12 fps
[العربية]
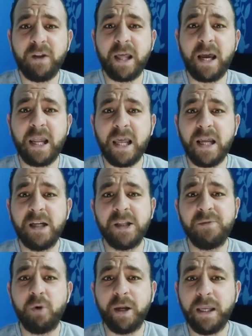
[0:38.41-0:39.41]
الحلقه
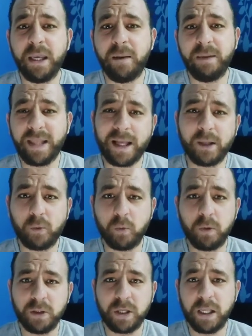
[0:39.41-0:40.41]
الاسبوعيه بتاعته
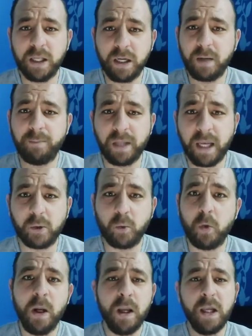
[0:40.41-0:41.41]
الشهيره بتاعته